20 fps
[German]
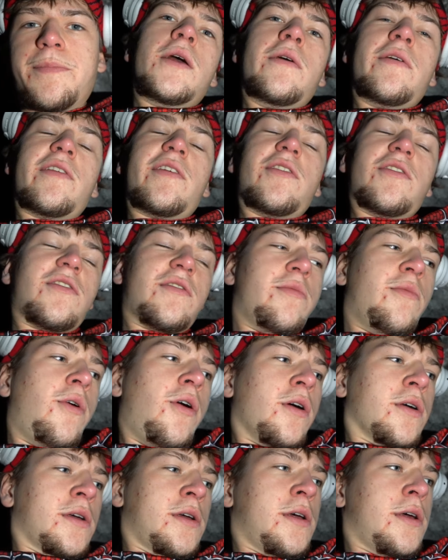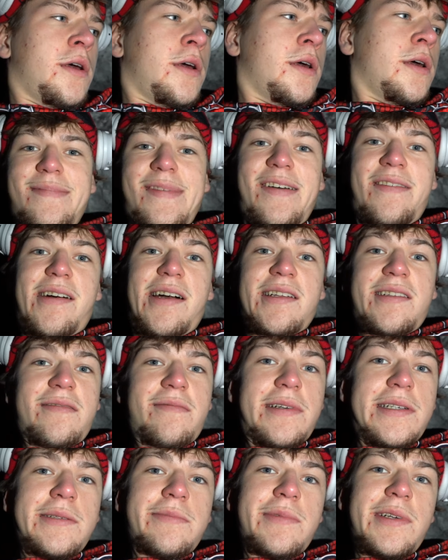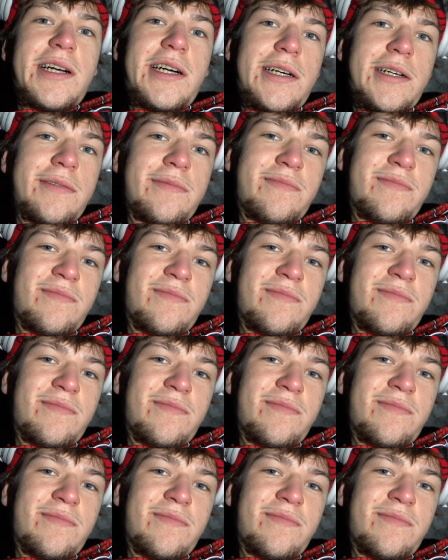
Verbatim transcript: Wir sehen uns morgen. Wer weiß in welchem Jahr.